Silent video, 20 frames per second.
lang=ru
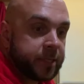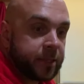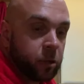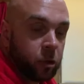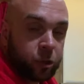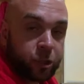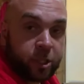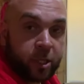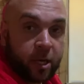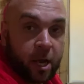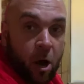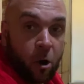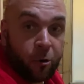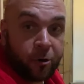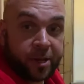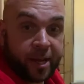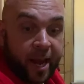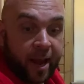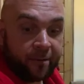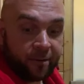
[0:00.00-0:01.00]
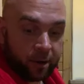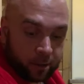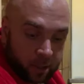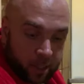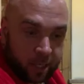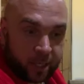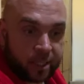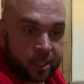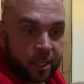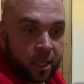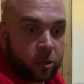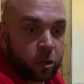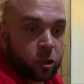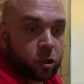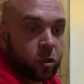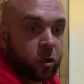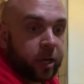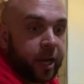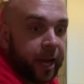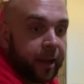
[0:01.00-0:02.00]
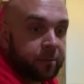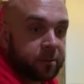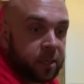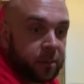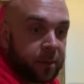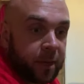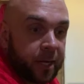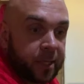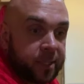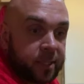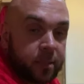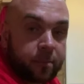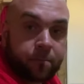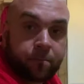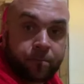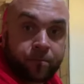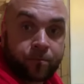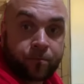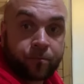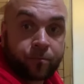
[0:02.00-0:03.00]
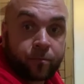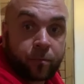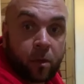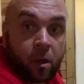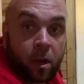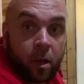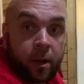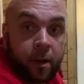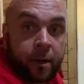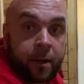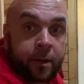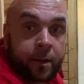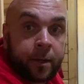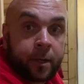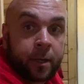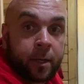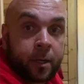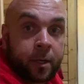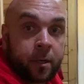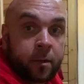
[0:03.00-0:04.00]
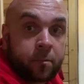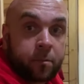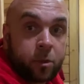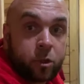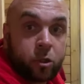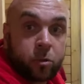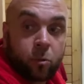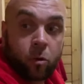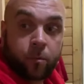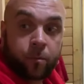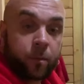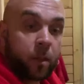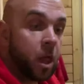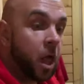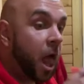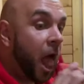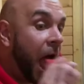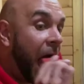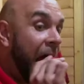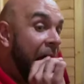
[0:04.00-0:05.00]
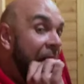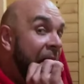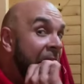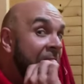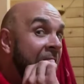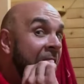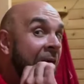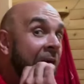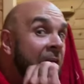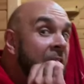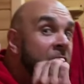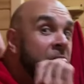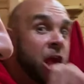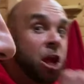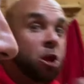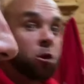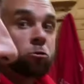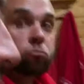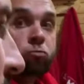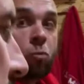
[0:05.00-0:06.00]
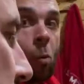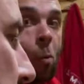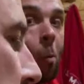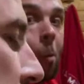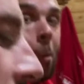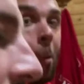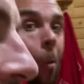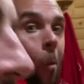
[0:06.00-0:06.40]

Слушайте, а у Деева, ты рассказал то, что Гарем собирается? Да нет, не надо. Почему? Да хватит еще.